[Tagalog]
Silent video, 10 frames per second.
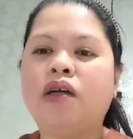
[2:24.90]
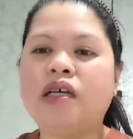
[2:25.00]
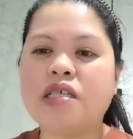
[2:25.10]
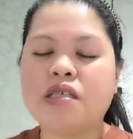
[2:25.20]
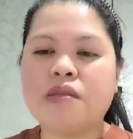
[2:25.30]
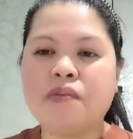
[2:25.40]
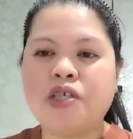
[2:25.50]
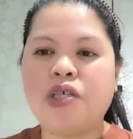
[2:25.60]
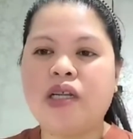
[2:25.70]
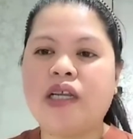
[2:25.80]

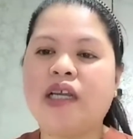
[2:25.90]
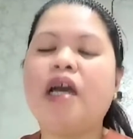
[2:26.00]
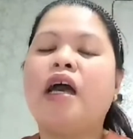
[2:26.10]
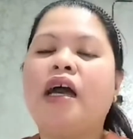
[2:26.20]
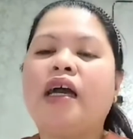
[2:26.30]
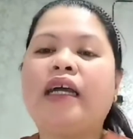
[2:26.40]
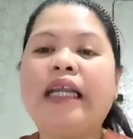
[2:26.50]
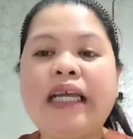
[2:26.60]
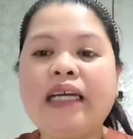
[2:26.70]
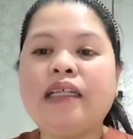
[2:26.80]
especially
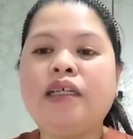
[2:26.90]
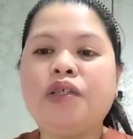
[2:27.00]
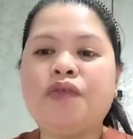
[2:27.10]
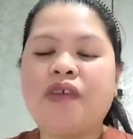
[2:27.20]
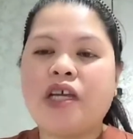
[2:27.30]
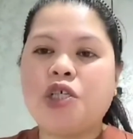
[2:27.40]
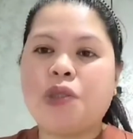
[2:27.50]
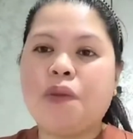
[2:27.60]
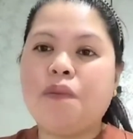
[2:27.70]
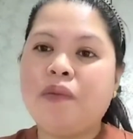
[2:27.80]
click the
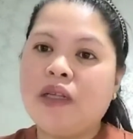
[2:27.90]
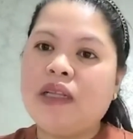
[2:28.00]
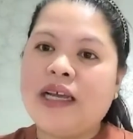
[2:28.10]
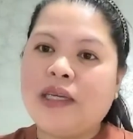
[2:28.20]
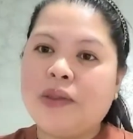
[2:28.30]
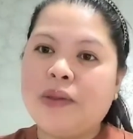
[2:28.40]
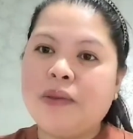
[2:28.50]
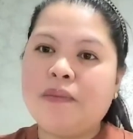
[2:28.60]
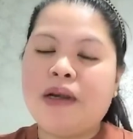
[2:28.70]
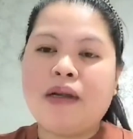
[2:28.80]
notification bell
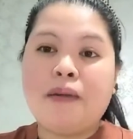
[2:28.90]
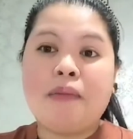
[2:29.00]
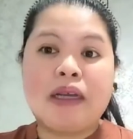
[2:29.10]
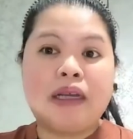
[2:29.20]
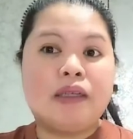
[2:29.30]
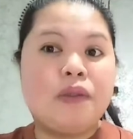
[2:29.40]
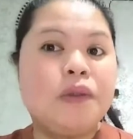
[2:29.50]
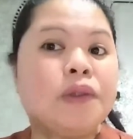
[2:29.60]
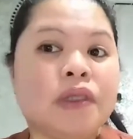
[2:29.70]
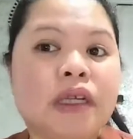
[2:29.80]
icon para maging
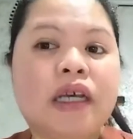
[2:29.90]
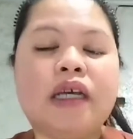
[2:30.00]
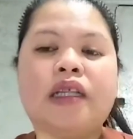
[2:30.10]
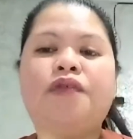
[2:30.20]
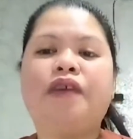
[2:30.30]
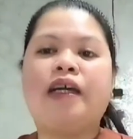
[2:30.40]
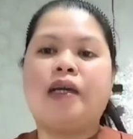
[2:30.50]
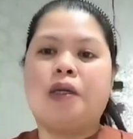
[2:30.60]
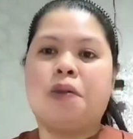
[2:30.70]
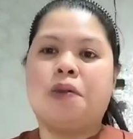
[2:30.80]
notify
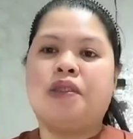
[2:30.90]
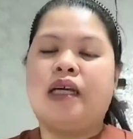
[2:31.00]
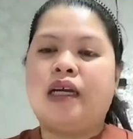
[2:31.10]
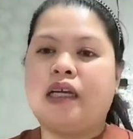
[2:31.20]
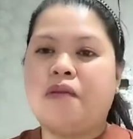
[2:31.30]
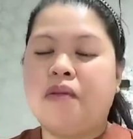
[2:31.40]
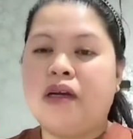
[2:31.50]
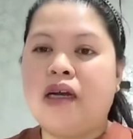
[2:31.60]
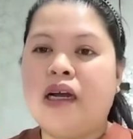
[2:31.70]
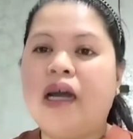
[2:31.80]
kayo sa aking
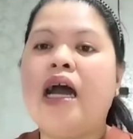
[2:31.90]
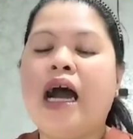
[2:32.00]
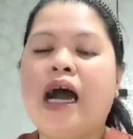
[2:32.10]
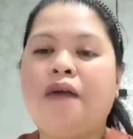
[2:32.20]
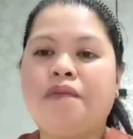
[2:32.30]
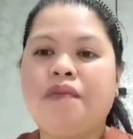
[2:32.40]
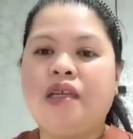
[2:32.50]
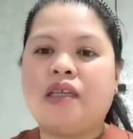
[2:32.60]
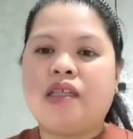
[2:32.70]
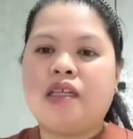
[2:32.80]
mga
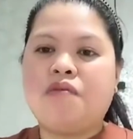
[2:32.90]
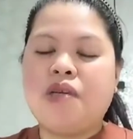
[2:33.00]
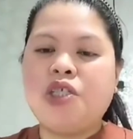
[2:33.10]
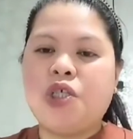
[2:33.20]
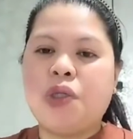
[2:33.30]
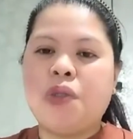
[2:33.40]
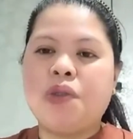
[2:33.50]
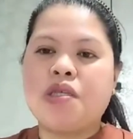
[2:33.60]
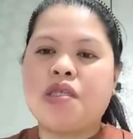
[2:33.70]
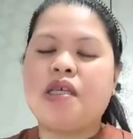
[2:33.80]
updated
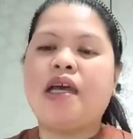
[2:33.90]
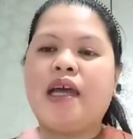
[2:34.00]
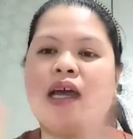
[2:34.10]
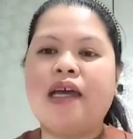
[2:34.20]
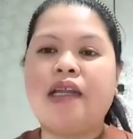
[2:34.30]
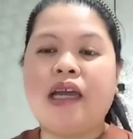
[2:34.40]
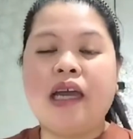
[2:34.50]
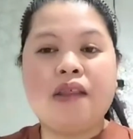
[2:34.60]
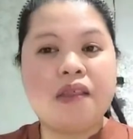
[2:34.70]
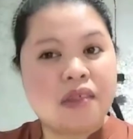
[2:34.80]
videos and
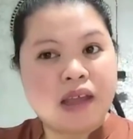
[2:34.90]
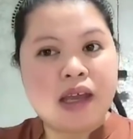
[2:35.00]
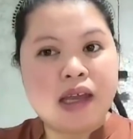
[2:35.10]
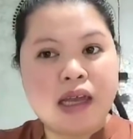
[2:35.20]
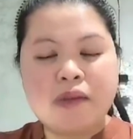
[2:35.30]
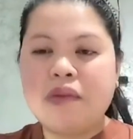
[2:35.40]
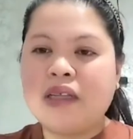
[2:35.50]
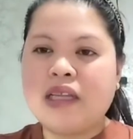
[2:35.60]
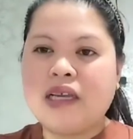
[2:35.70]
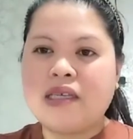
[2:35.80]
anything,
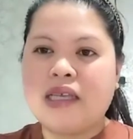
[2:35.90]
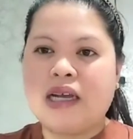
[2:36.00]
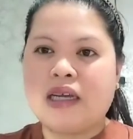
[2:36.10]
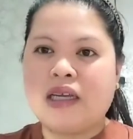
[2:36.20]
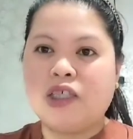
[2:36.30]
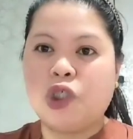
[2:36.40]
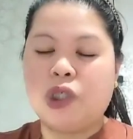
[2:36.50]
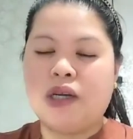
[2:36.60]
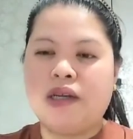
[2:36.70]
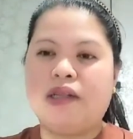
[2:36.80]
everything sa aking
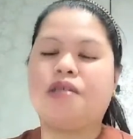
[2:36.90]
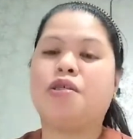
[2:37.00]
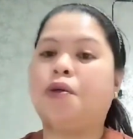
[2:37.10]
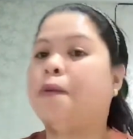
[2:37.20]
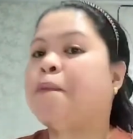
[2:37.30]
channel. So,